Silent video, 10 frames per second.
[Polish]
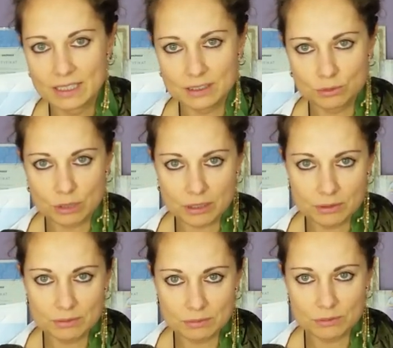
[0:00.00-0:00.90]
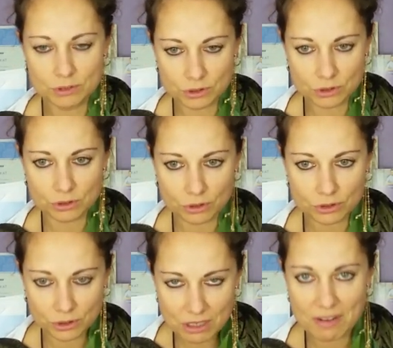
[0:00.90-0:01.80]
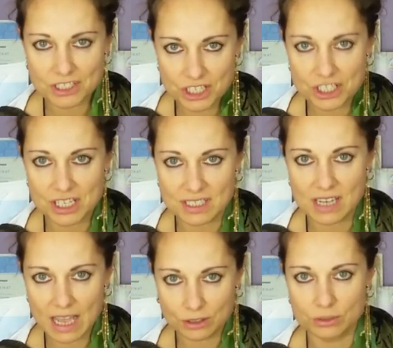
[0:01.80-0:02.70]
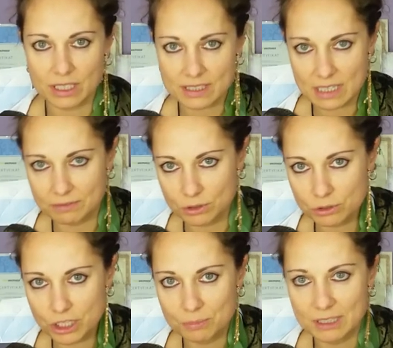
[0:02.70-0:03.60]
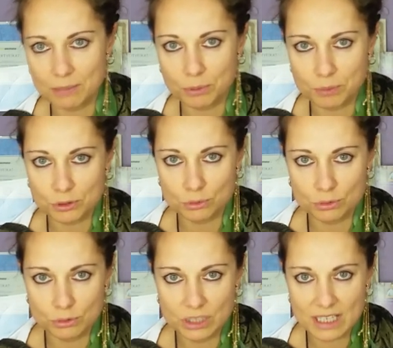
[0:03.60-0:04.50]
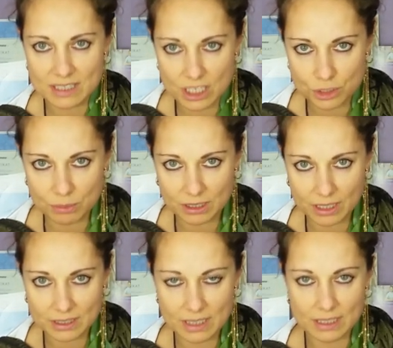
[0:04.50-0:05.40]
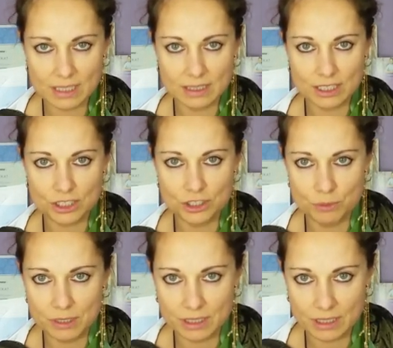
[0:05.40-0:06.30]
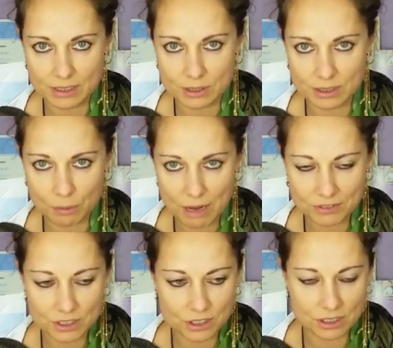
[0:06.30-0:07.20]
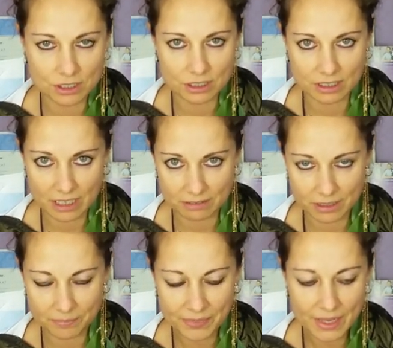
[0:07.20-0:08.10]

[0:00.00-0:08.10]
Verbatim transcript: y, tutaj y, to, to nieważne, że jest lato na zewnątrz, jak my tam po prostu nie jesteśmy, tak? Nie, nie, nie siedzimy na, na ławce czy, czy na trawie.